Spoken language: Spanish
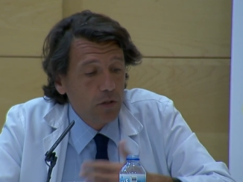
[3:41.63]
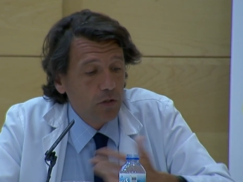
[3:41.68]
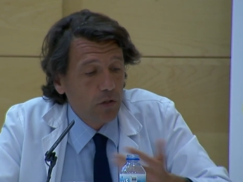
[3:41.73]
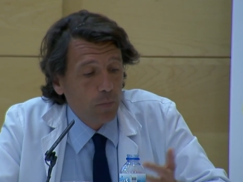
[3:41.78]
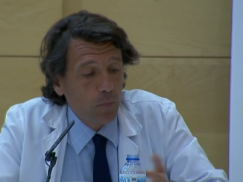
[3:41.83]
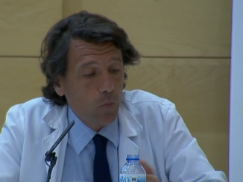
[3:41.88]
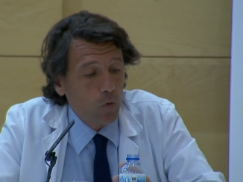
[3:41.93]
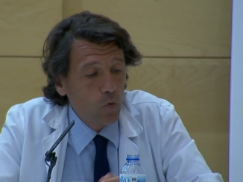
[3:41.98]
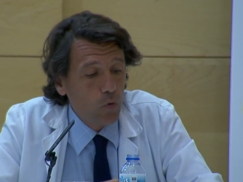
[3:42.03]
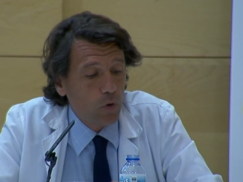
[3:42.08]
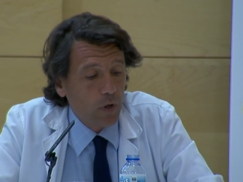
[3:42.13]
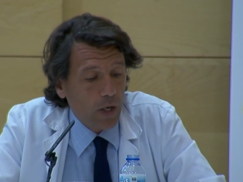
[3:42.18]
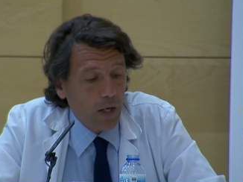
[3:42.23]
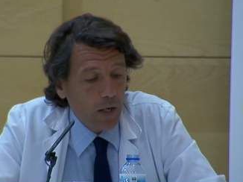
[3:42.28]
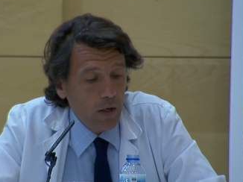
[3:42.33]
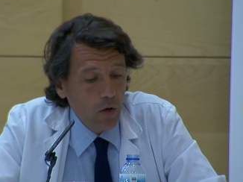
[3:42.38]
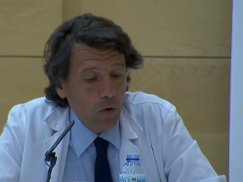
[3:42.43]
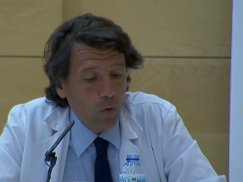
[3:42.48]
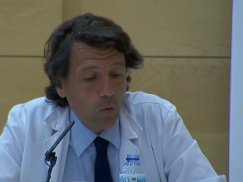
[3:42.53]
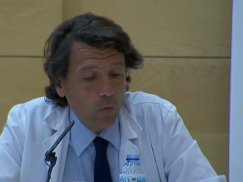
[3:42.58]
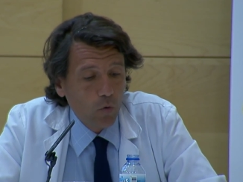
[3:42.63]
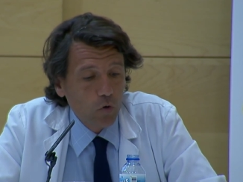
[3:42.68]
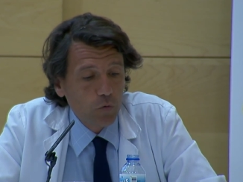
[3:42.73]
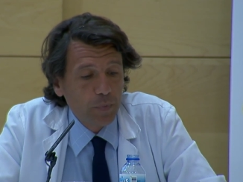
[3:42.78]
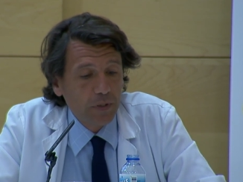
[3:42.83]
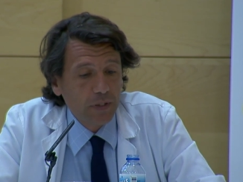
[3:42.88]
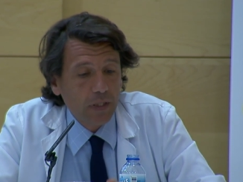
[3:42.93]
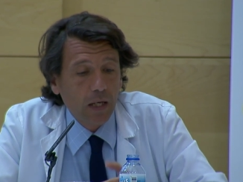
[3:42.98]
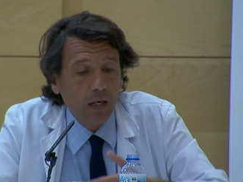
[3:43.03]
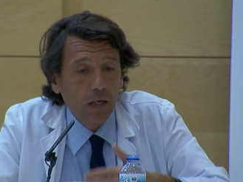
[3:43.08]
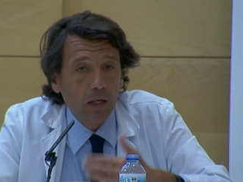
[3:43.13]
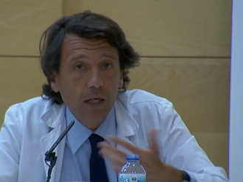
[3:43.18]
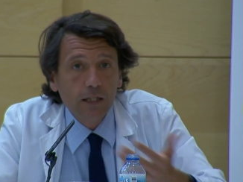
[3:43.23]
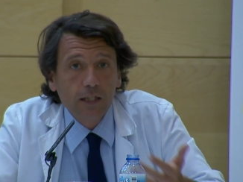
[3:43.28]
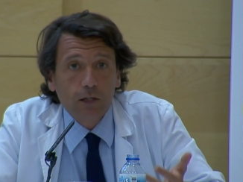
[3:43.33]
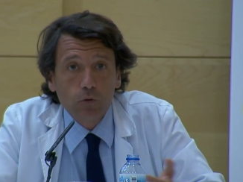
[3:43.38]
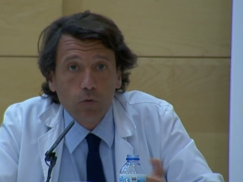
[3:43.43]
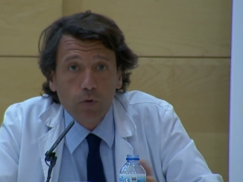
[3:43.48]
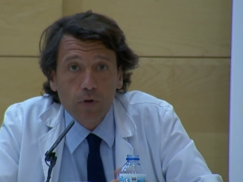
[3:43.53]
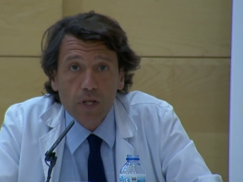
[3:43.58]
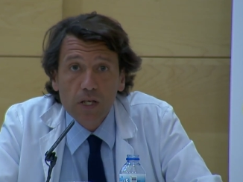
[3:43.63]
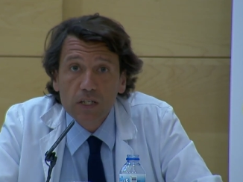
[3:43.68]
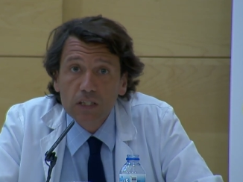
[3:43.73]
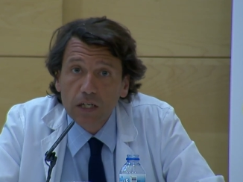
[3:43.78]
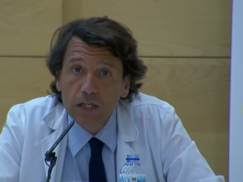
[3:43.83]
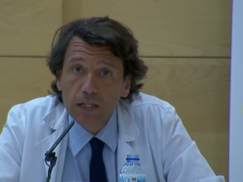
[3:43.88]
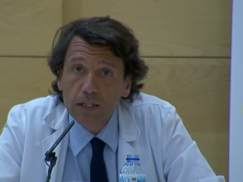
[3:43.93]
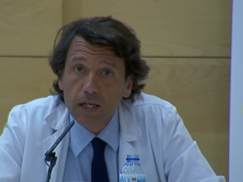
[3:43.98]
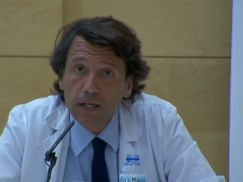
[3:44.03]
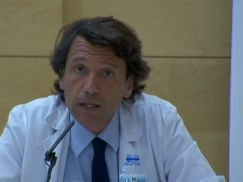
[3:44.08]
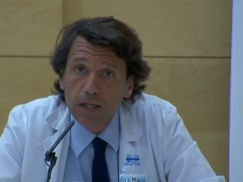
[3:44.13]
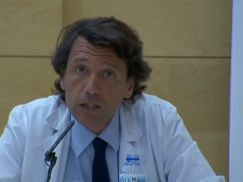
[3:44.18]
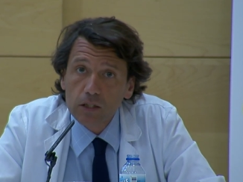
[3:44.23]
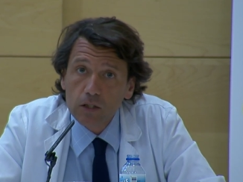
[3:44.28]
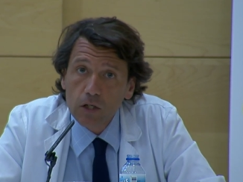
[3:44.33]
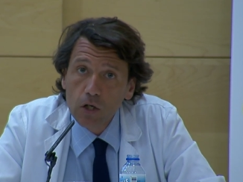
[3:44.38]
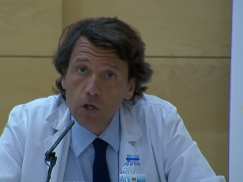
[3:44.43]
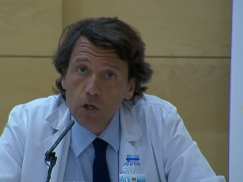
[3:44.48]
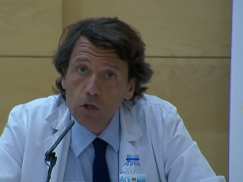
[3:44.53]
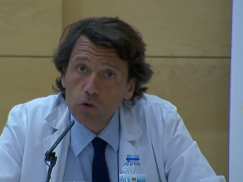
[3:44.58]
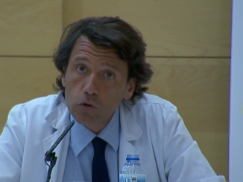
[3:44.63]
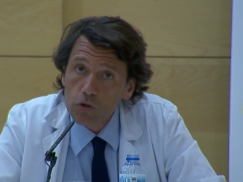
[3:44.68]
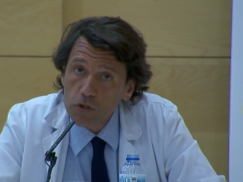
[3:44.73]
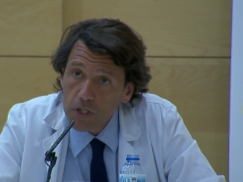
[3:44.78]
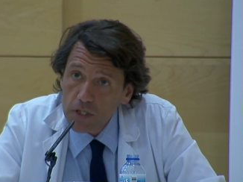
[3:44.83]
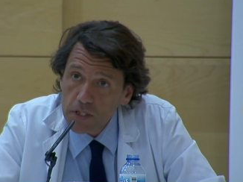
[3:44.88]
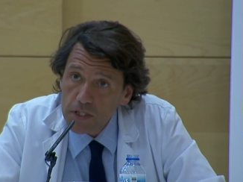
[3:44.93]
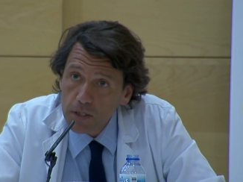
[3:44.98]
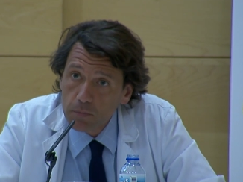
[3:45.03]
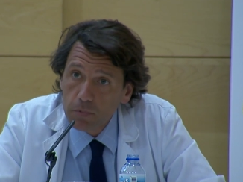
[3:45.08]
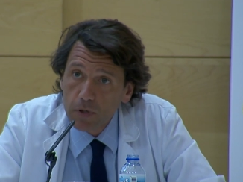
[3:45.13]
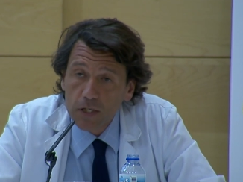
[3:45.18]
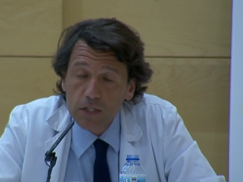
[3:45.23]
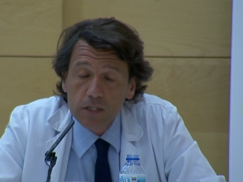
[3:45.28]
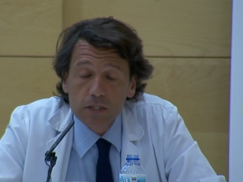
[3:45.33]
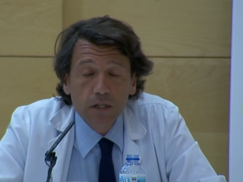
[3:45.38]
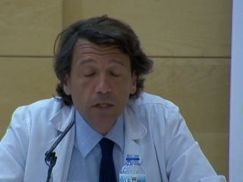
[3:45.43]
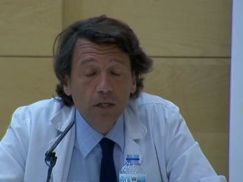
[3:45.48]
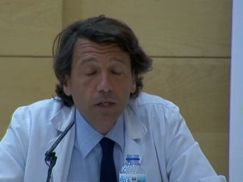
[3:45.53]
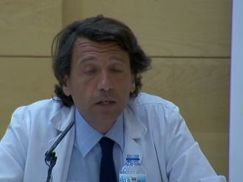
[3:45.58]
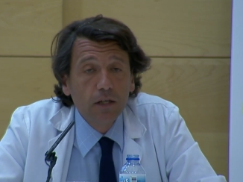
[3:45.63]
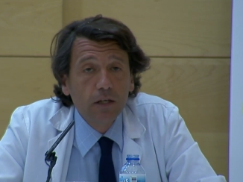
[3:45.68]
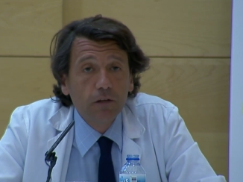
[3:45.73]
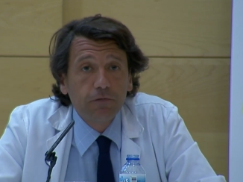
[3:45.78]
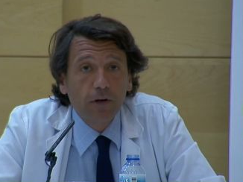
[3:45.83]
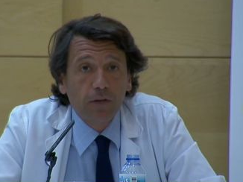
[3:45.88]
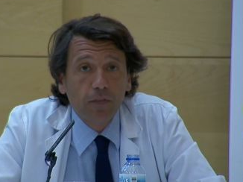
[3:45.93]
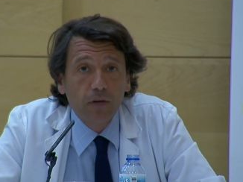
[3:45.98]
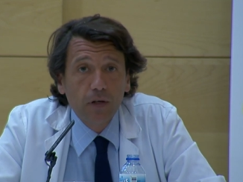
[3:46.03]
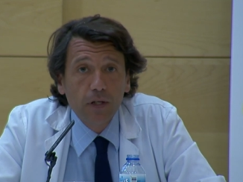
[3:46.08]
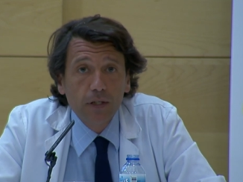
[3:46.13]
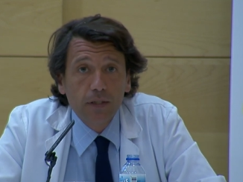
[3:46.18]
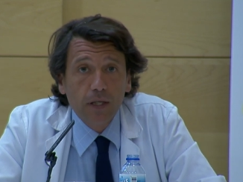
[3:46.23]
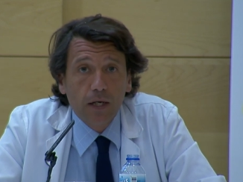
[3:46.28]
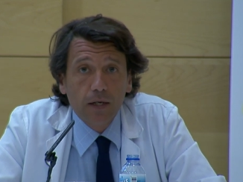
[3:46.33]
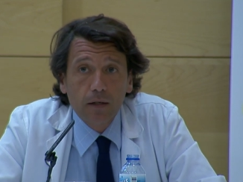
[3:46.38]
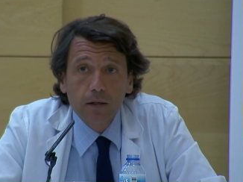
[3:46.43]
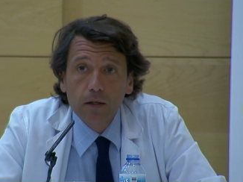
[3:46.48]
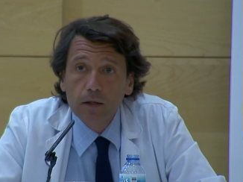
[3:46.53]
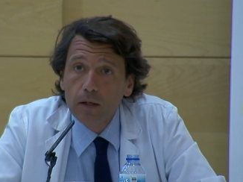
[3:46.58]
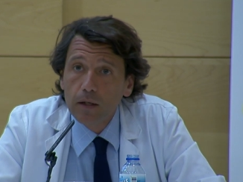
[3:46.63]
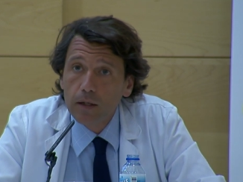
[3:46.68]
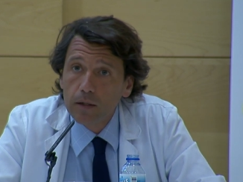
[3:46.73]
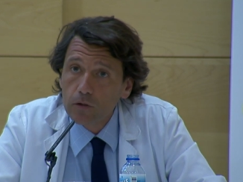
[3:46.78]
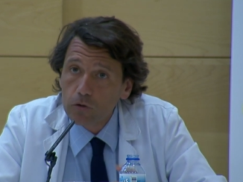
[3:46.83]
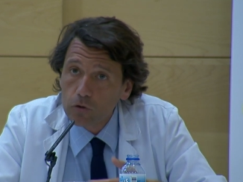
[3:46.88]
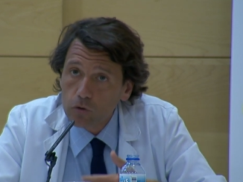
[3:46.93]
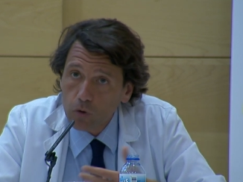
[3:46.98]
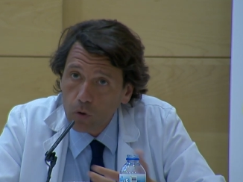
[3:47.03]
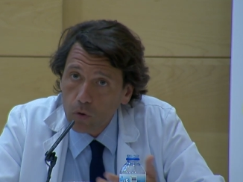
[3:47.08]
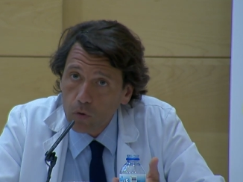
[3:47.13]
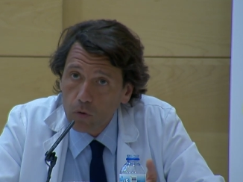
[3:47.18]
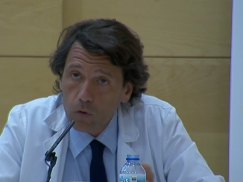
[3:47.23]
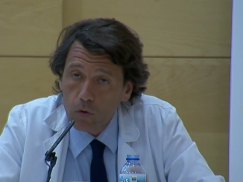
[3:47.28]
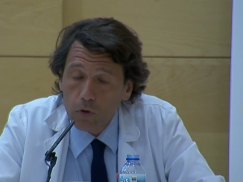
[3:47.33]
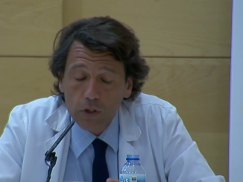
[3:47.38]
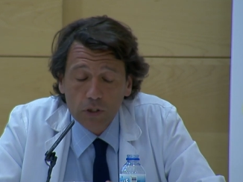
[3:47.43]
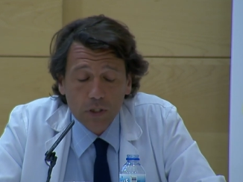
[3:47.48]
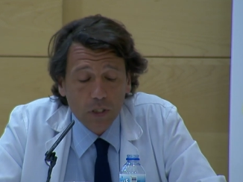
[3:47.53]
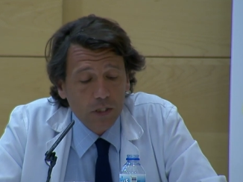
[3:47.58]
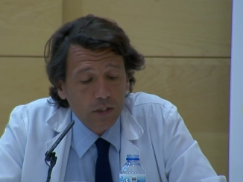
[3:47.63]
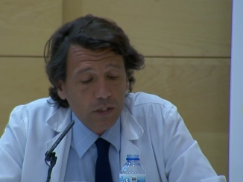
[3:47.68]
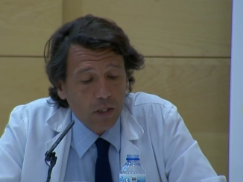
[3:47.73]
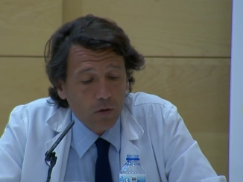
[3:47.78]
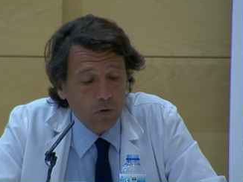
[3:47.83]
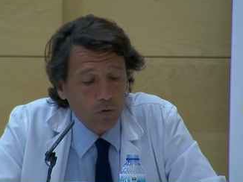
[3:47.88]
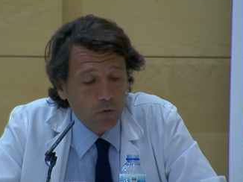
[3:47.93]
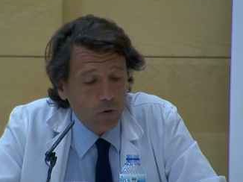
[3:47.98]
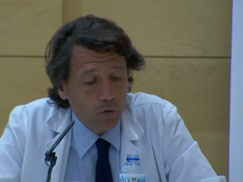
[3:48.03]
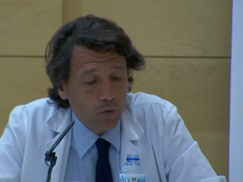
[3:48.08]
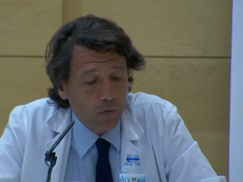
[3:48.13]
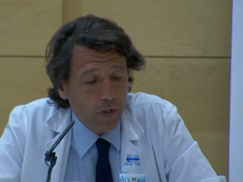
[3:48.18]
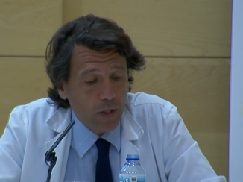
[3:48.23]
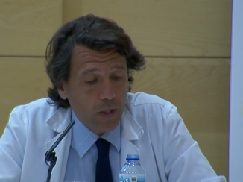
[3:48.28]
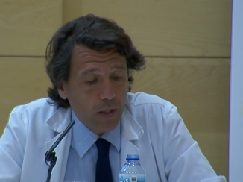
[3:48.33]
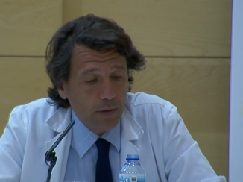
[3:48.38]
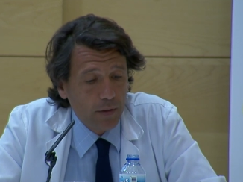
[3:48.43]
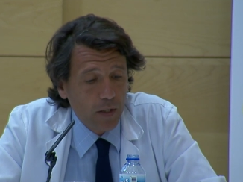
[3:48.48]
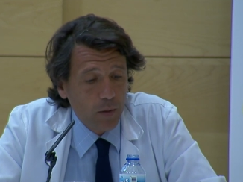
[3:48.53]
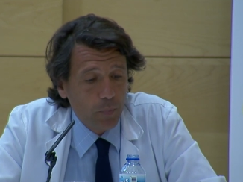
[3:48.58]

se involucra un hospital, las autoridades sanitarias son sensibles y facilitan eh, todo lo que es el desarrollo del,